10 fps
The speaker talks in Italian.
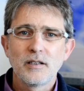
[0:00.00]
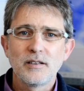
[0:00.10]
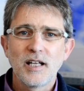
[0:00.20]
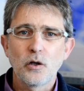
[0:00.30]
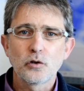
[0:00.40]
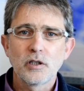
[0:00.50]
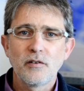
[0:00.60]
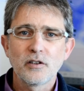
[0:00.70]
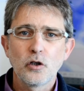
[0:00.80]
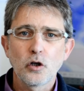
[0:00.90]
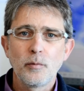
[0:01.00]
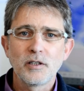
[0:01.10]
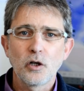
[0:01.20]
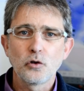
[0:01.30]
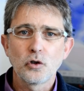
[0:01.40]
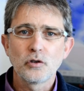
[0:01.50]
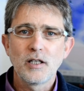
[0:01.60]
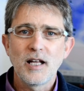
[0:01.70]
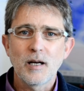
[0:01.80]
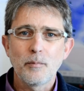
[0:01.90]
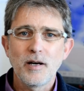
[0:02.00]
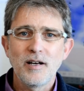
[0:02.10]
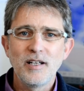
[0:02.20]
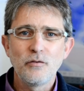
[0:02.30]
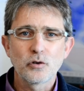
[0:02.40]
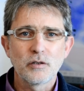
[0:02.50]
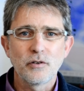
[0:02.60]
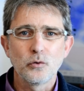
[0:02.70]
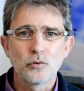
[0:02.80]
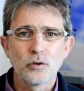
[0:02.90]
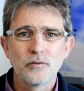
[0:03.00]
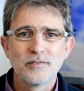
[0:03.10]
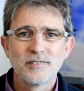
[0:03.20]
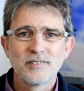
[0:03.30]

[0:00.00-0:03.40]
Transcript: dall'Osservatorio Meteorologico dell'ARPA, Livio Stefanuto.